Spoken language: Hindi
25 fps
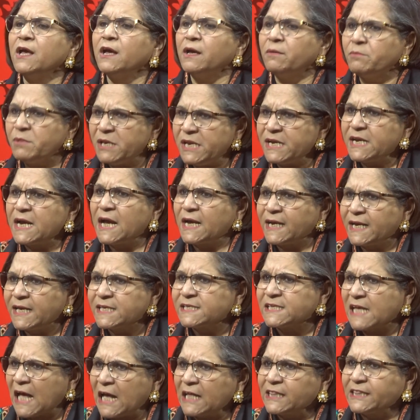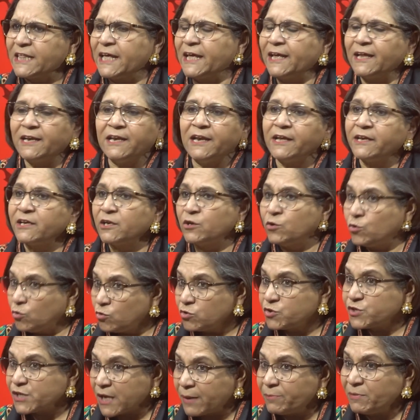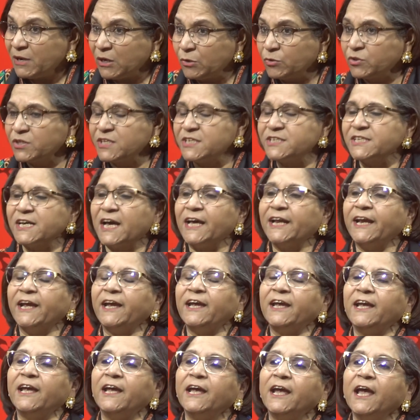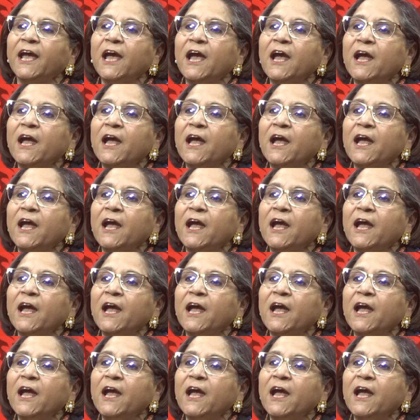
अमरीका के साथ हैं लेकिन लोग शामिल होते जा रहे हैं